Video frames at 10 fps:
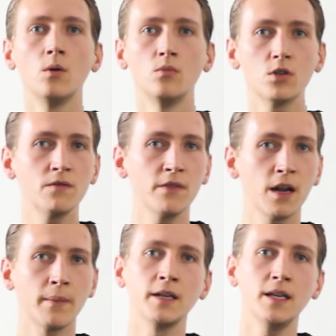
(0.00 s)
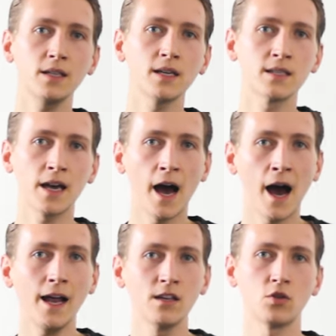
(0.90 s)
müssen wir dabei nicht als
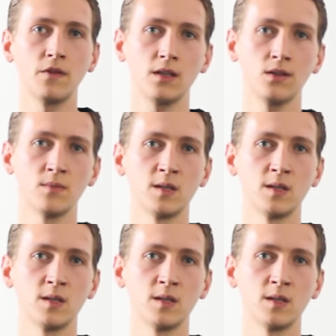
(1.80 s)
reale Schwäche im